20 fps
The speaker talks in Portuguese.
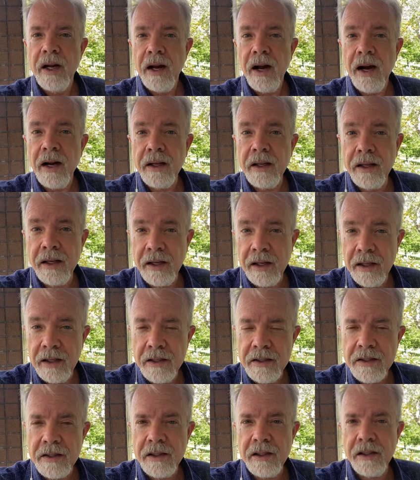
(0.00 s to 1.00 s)

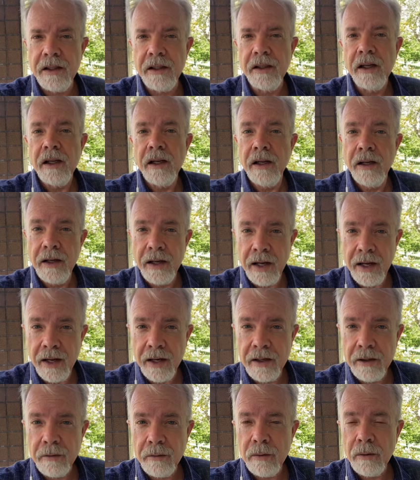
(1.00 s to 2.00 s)
aqueles que
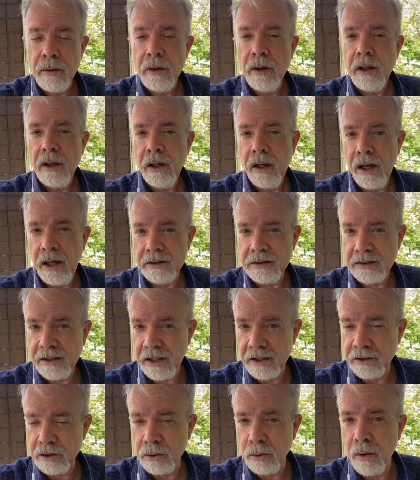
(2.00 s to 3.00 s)
negam as
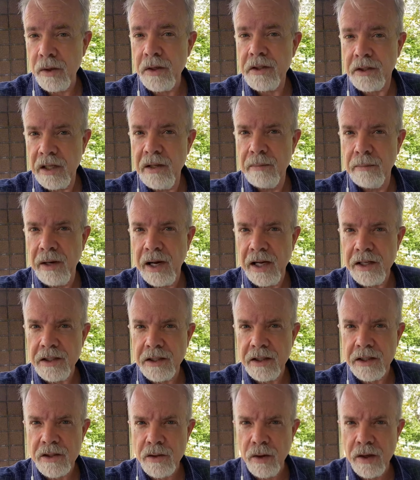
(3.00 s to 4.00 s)
questões climáticas.